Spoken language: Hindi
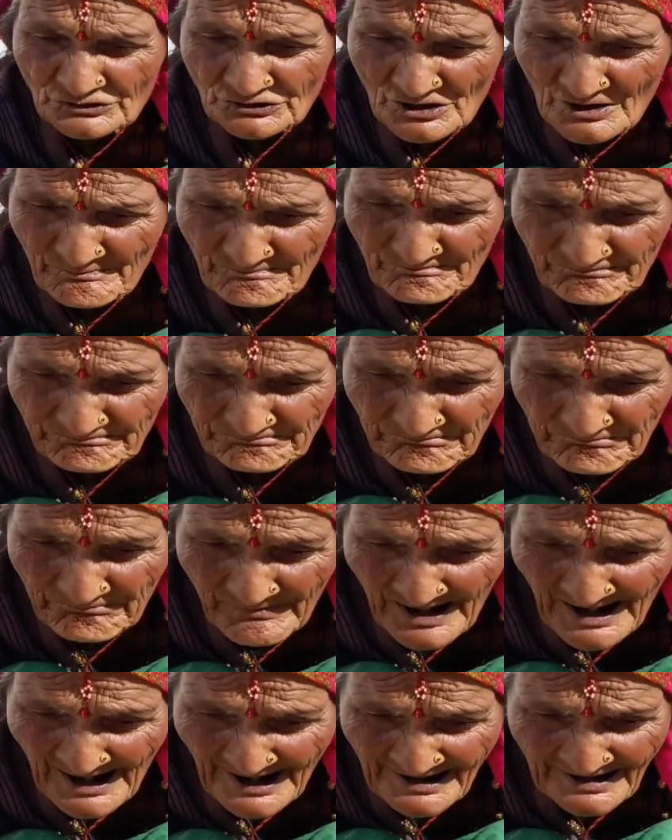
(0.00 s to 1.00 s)
सब
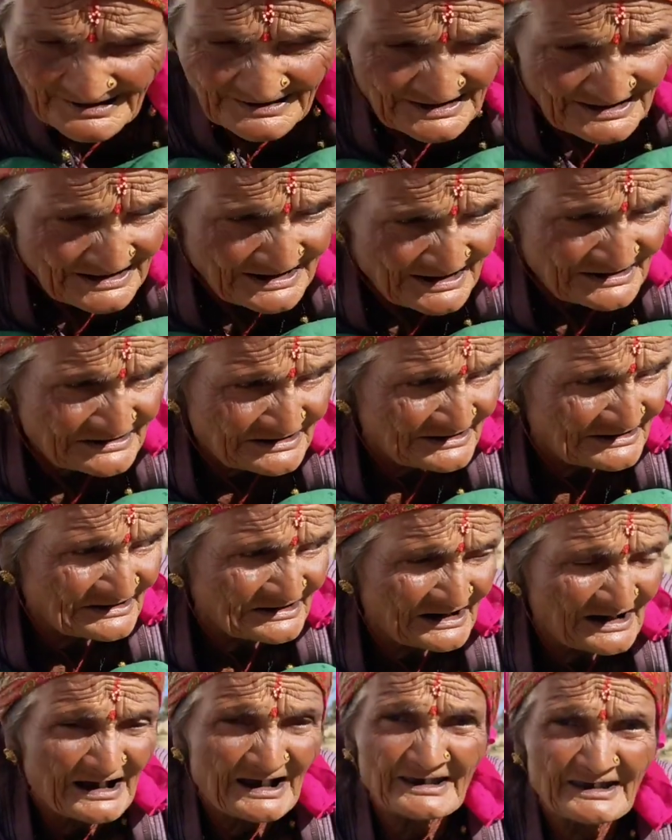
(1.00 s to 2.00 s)
मारने के लिए
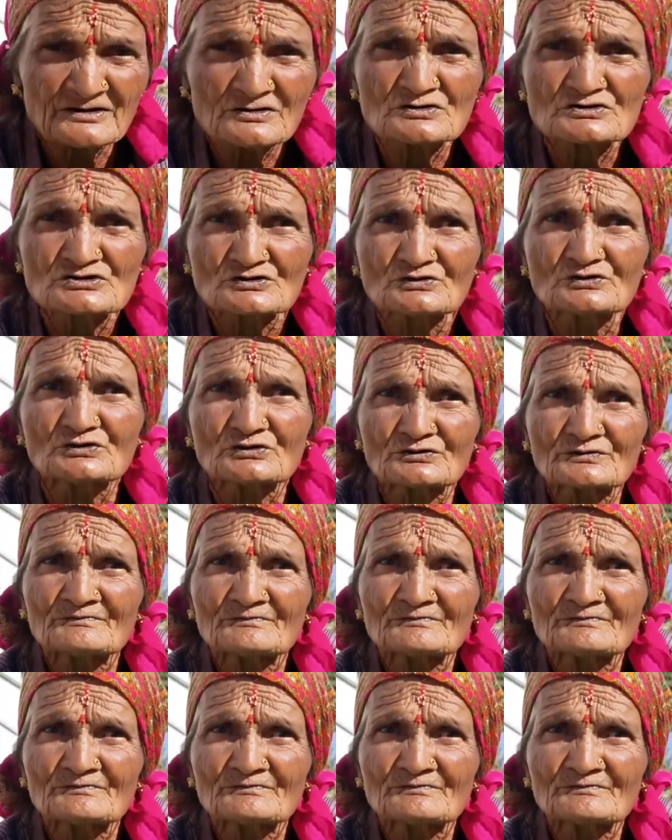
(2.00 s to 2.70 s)
लगाए उसको